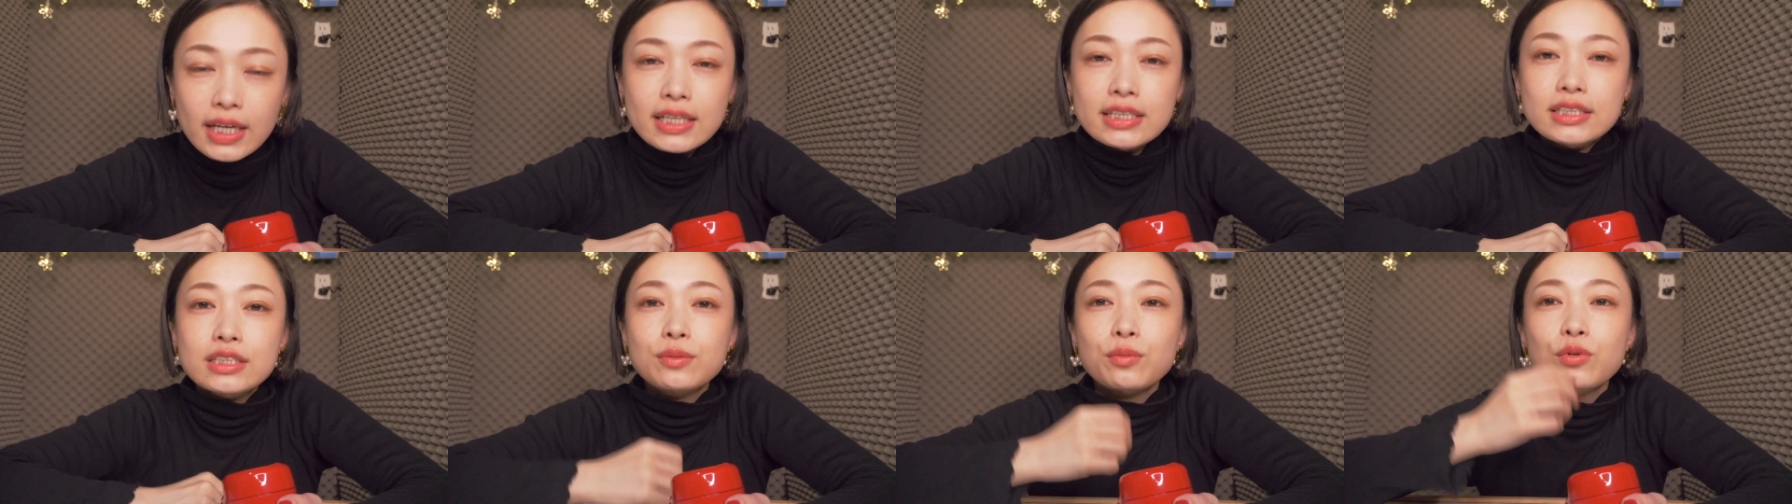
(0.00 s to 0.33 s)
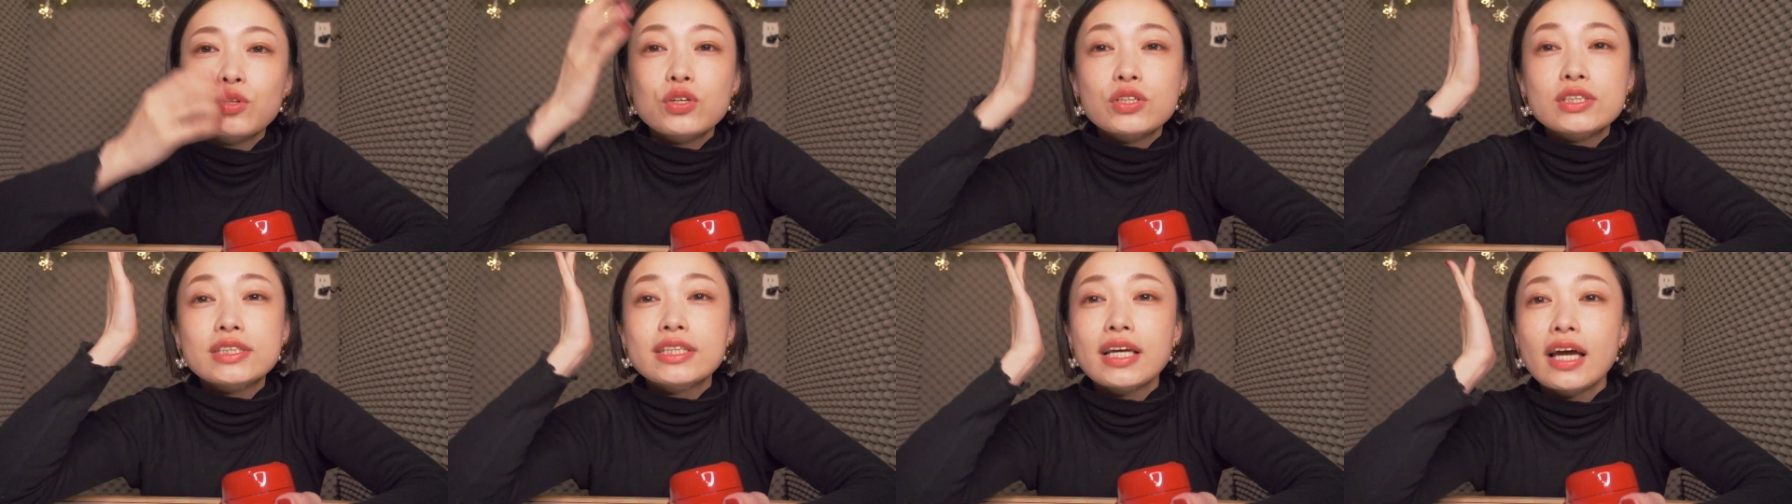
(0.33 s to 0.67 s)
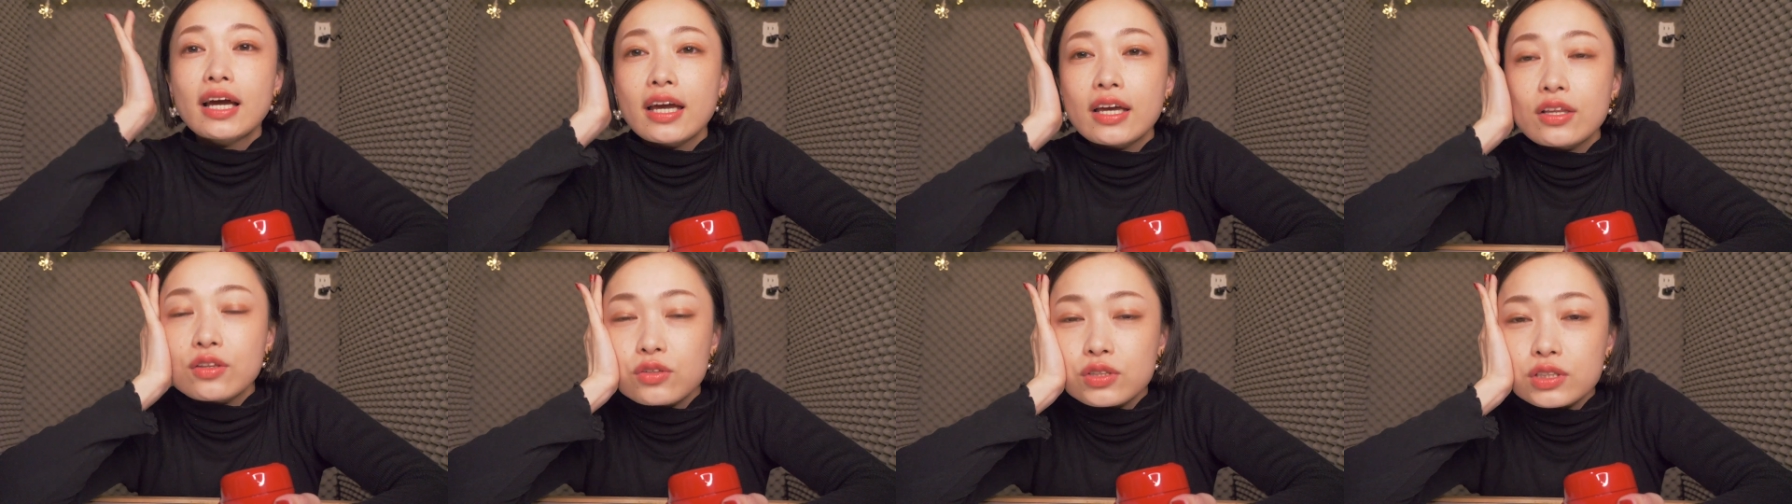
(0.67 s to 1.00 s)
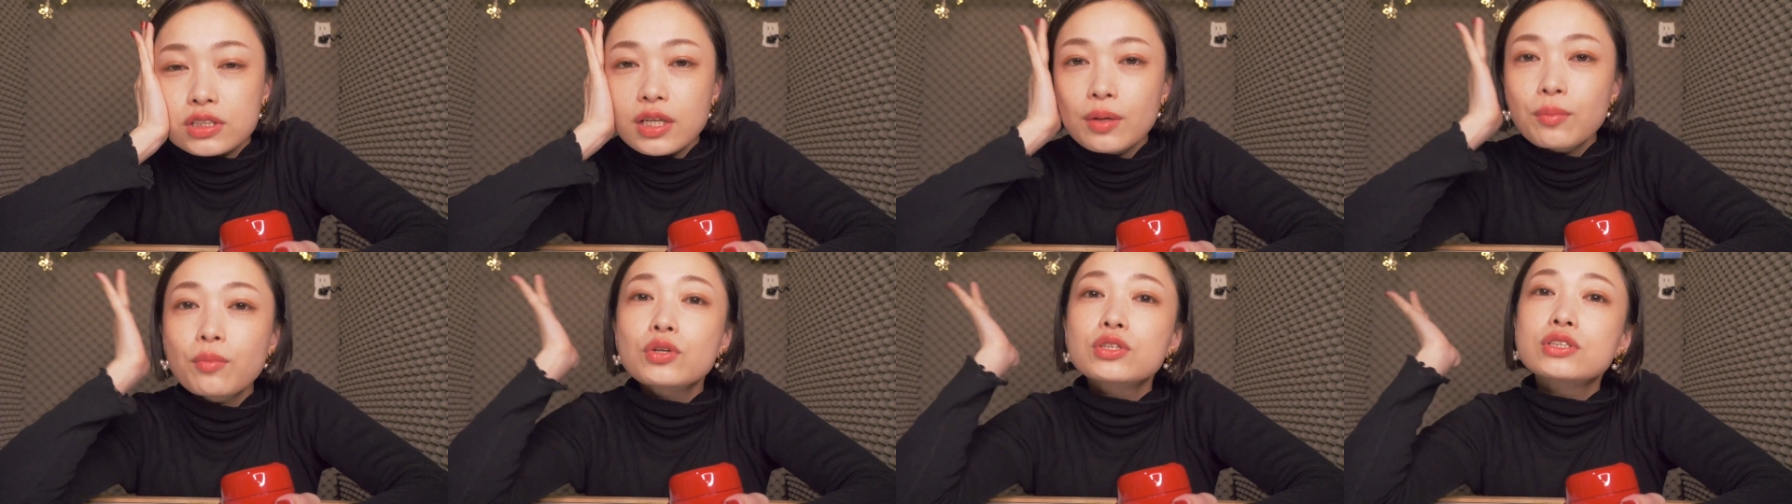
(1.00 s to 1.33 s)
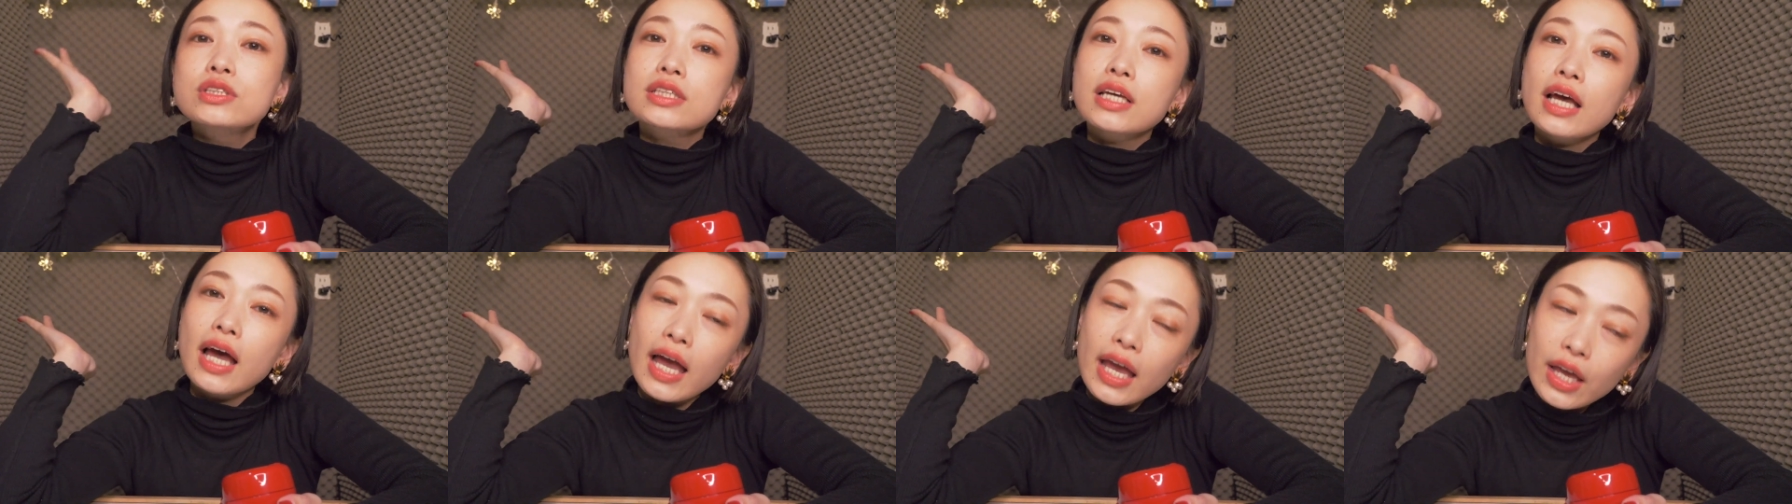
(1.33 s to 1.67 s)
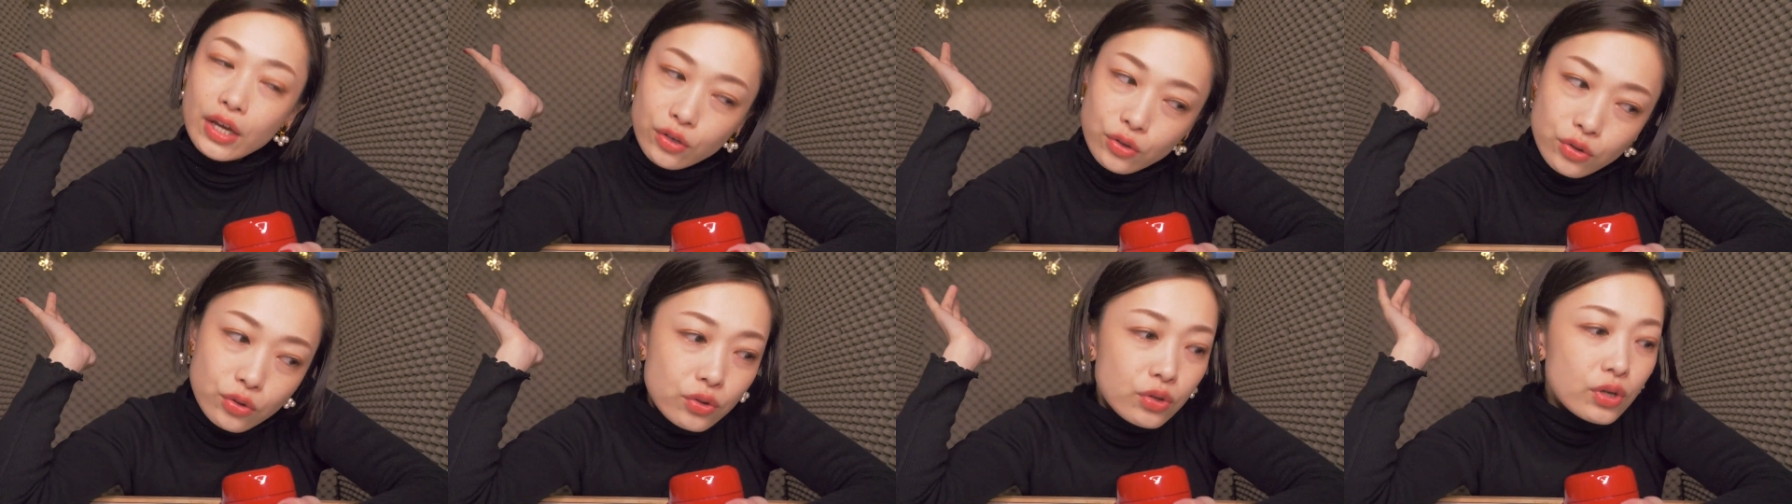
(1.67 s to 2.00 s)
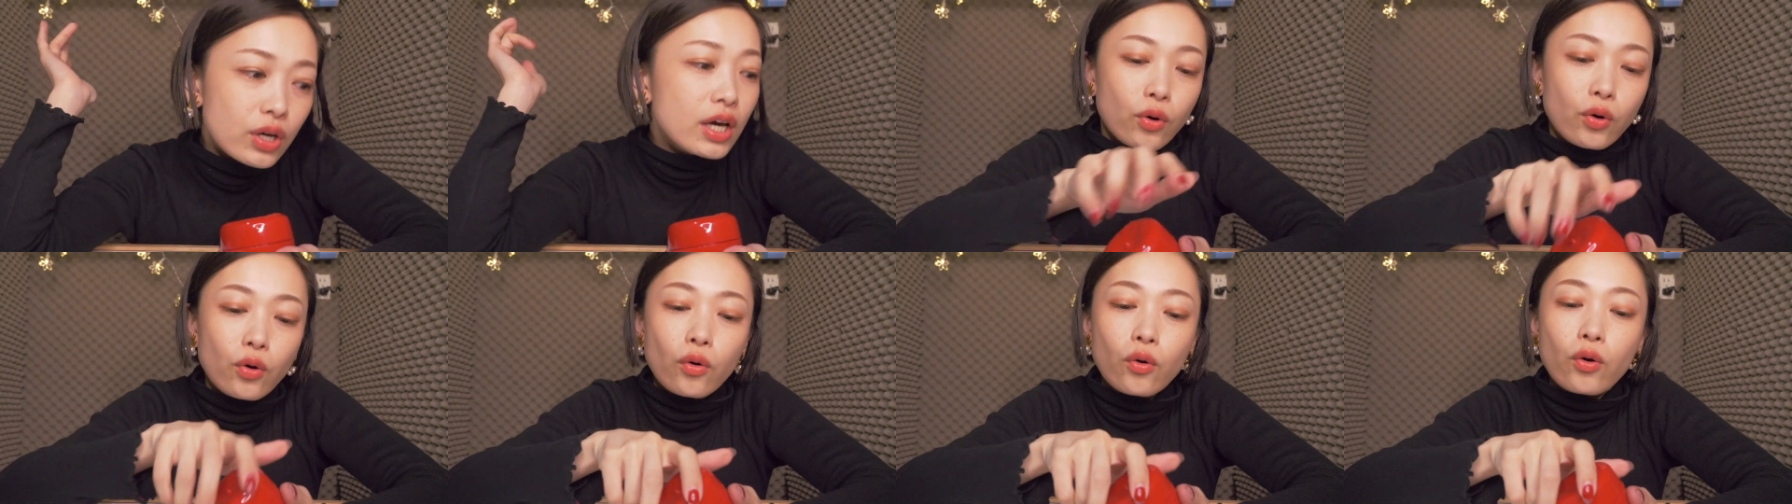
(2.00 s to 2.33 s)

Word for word: いつもの仕上げとしても使える、